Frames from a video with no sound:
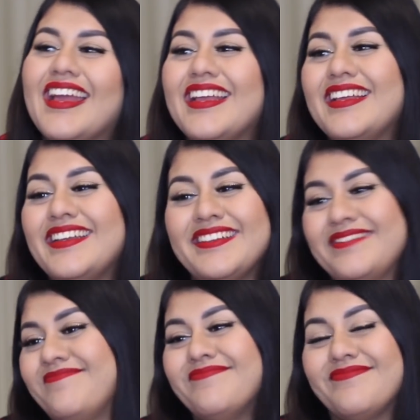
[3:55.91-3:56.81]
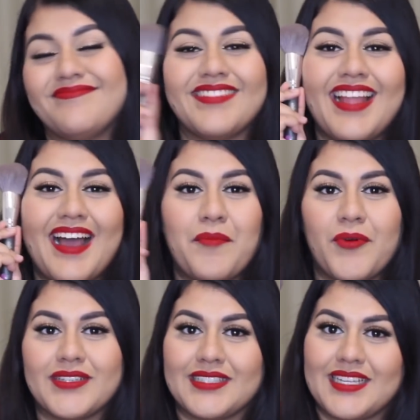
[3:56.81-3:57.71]
y la
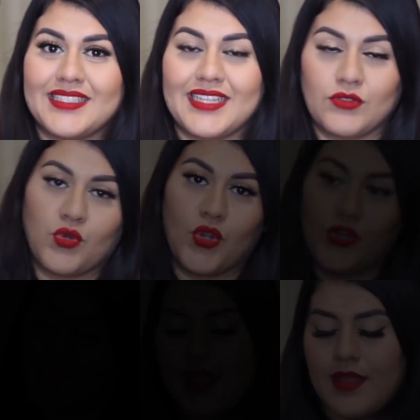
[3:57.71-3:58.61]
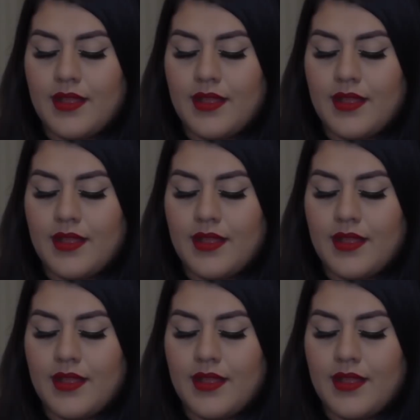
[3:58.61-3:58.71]
amo. Esta es de Ducolor.